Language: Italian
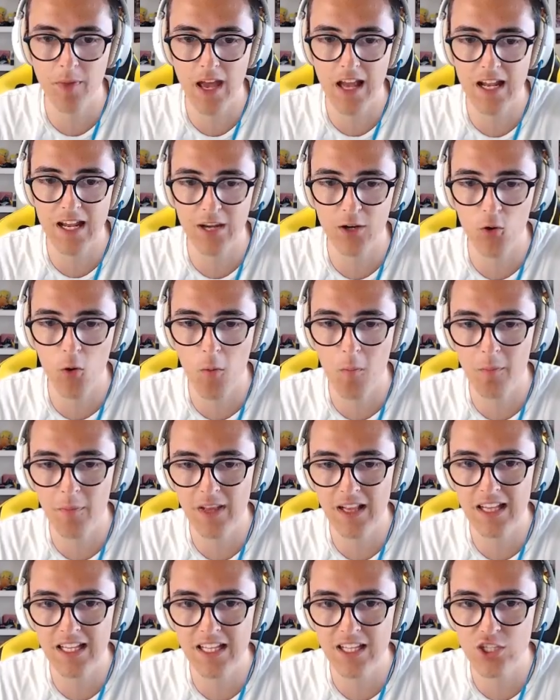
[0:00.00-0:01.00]
pelle con
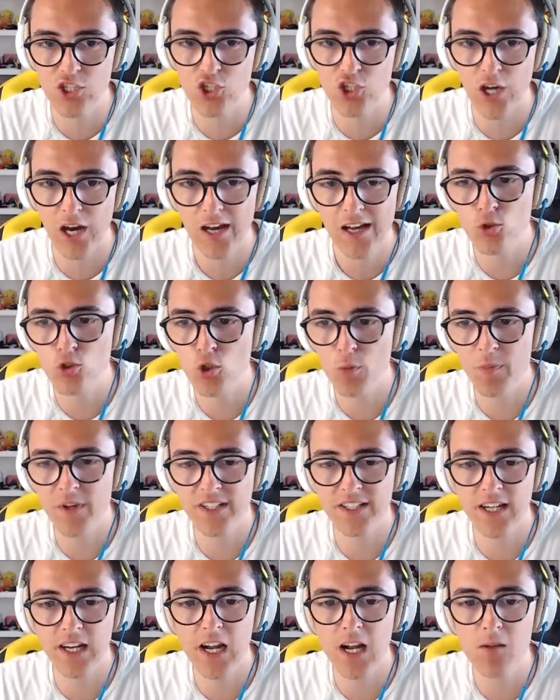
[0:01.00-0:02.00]
pelliccia Giusto
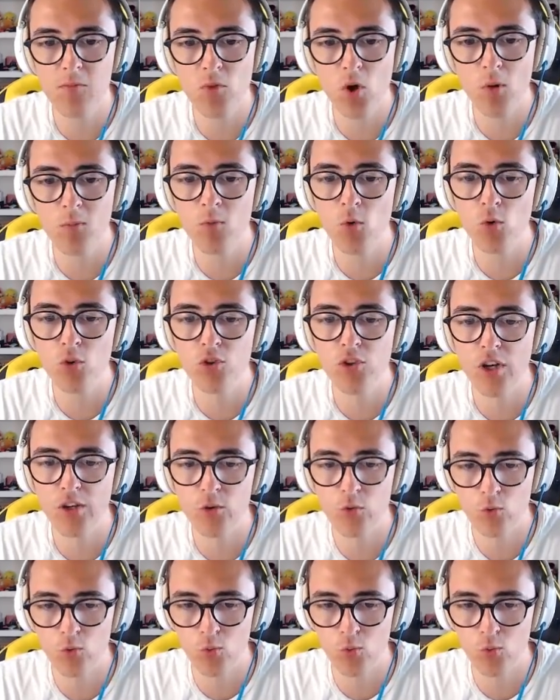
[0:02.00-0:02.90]
per tenere il mio mood